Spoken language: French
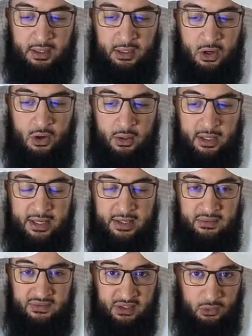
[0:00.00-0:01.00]
D'accord
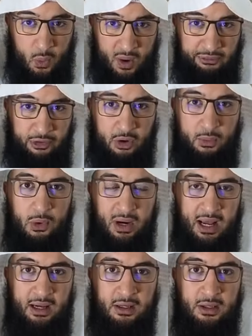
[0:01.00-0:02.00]
Et ces trois
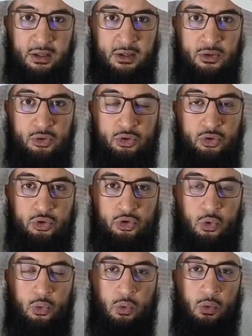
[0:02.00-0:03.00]
formes-là
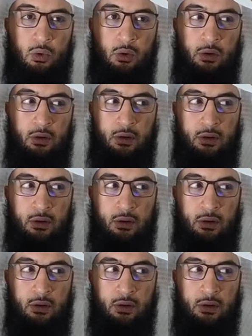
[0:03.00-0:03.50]
sont